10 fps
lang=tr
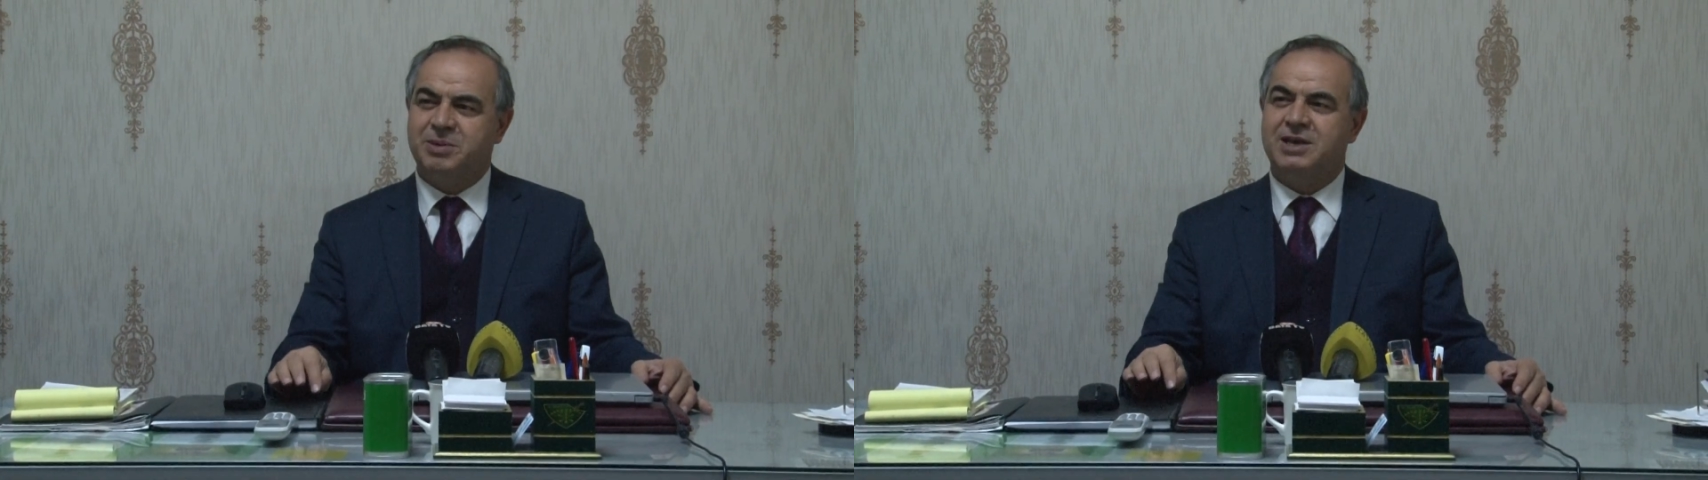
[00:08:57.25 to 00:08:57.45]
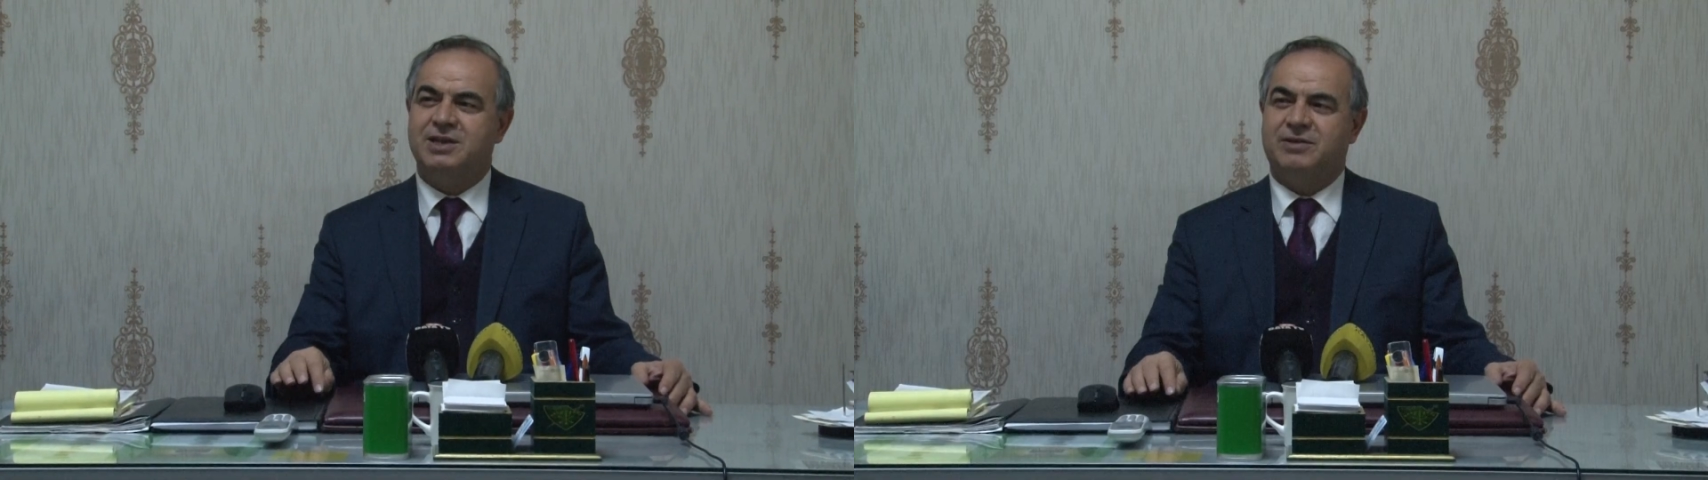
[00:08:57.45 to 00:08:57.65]

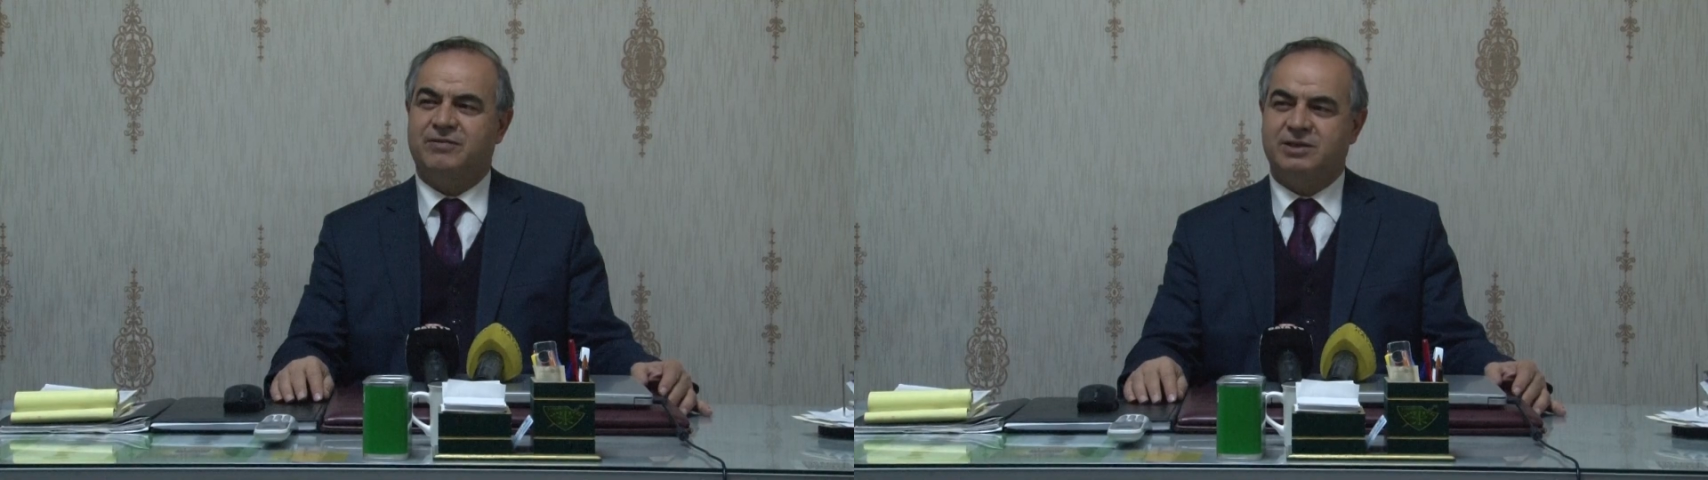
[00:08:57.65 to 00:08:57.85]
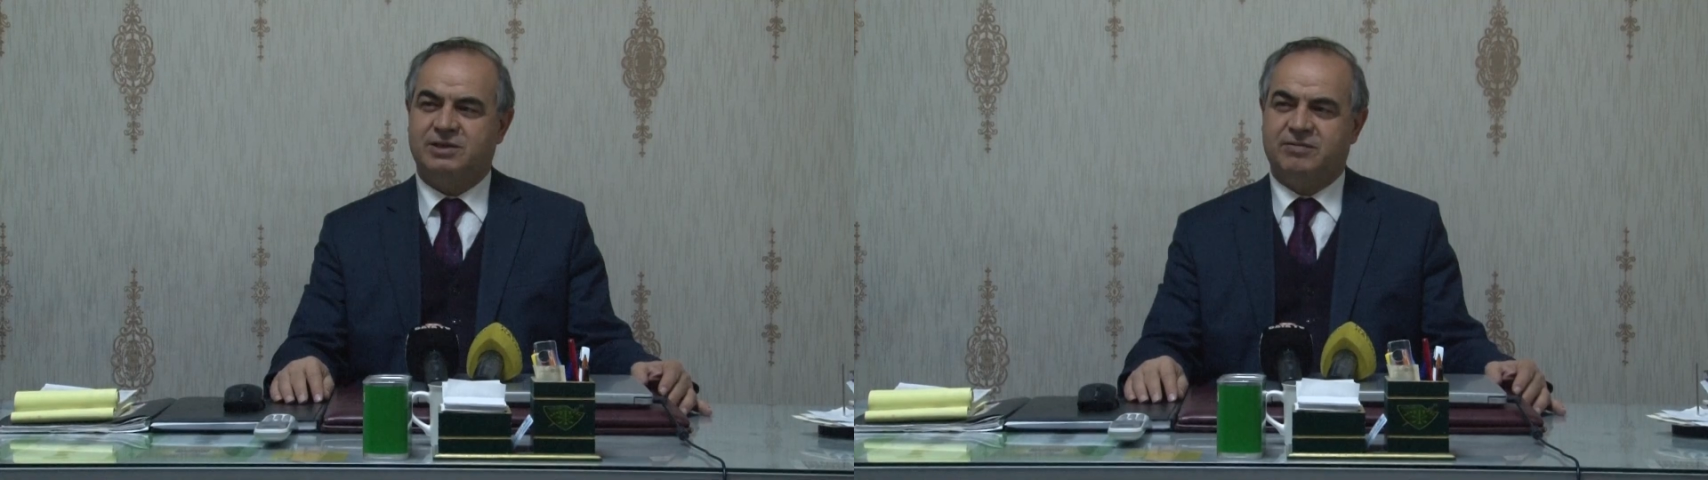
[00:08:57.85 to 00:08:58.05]
Peyniri
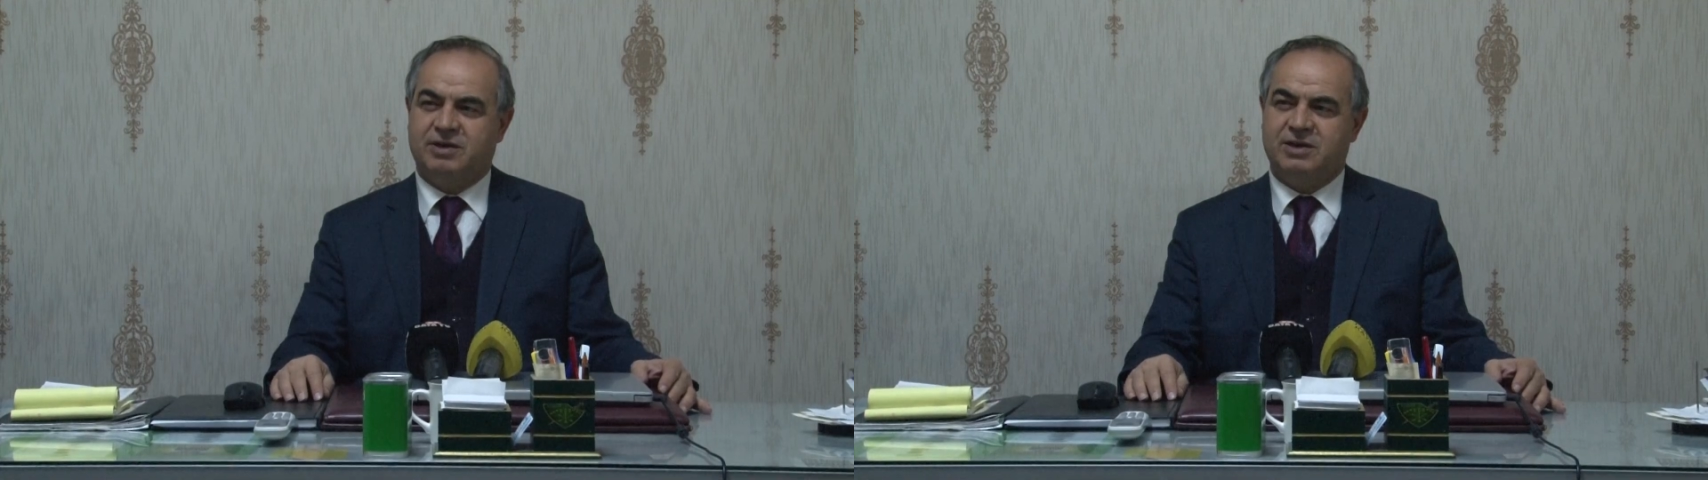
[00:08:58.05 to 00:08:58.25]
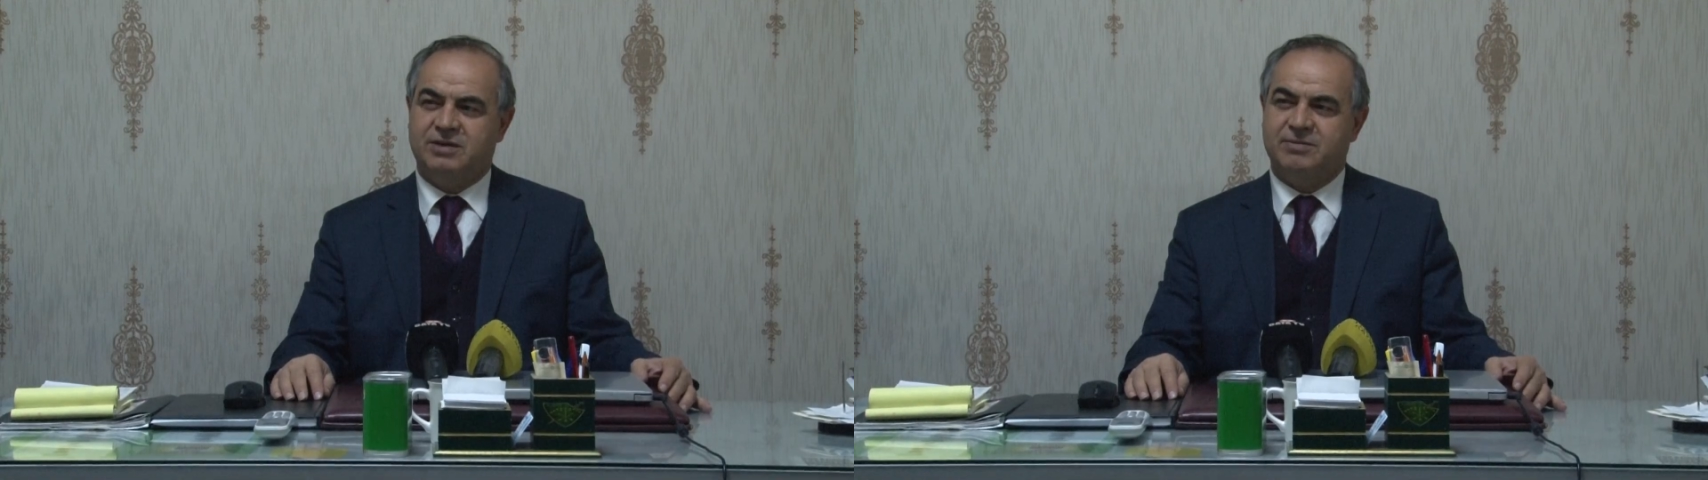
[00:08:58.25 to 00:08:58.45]
Festivali.